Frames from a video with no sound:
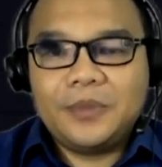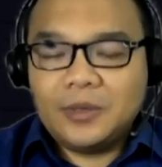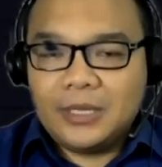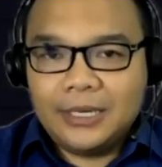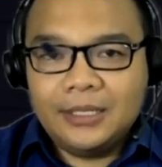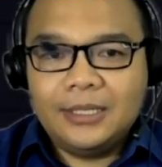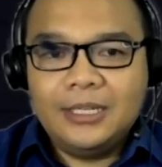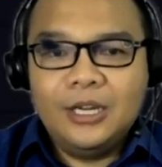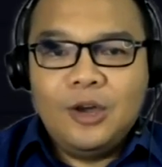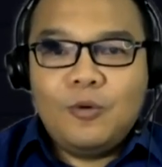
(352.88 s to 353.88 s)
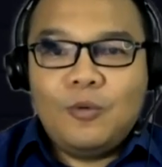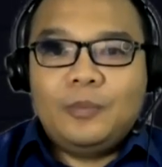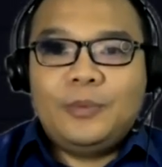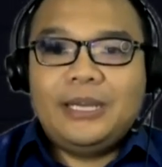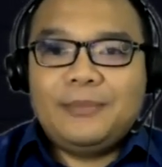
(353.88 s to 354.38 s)
Oke. Okay?
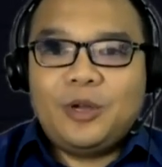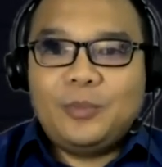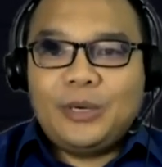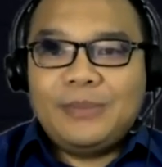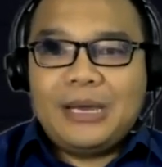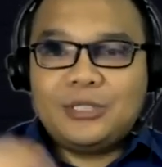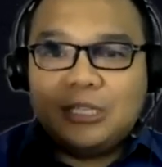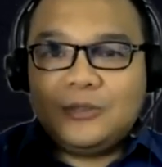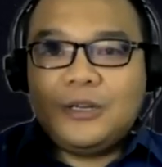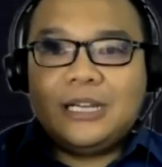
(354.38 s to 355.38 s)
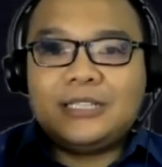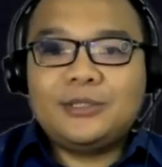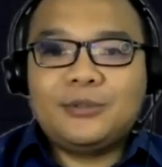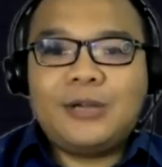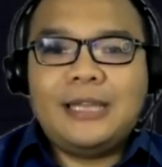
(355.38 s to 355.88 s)
Walaupun yang poin-poin barusan itu adalah
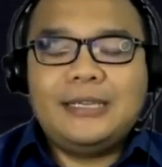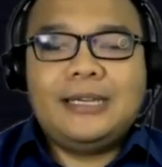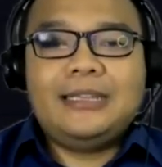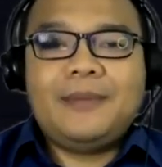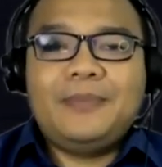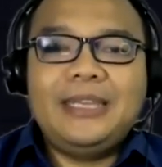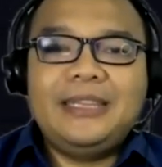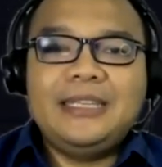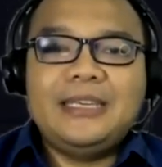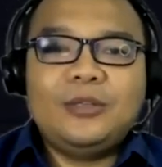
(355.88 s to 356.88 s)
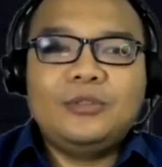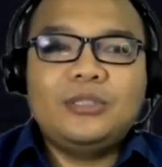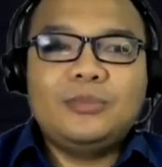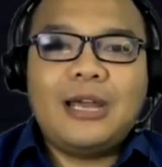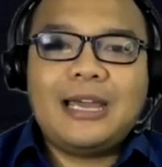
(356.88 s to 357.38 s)
keseluruhannya, tapi intinya tuh
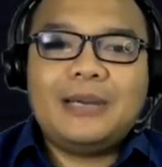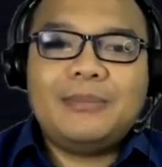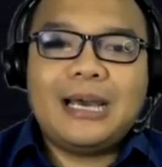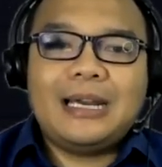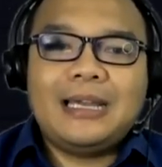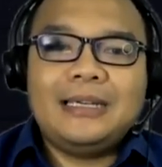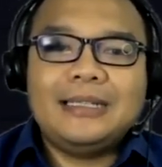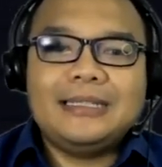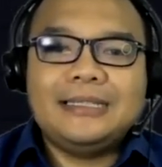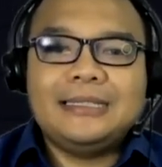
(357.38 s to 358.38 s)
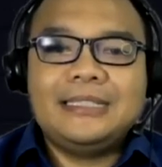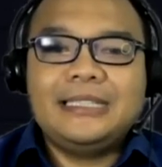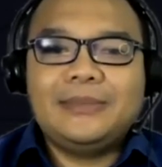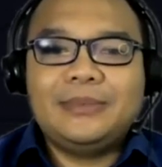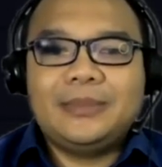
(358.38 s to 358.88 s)
semua akan mengarah ke sini
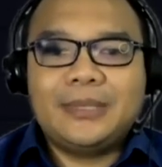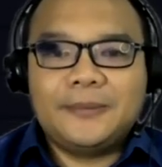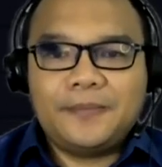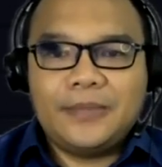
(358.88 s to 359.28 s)
teman-teman.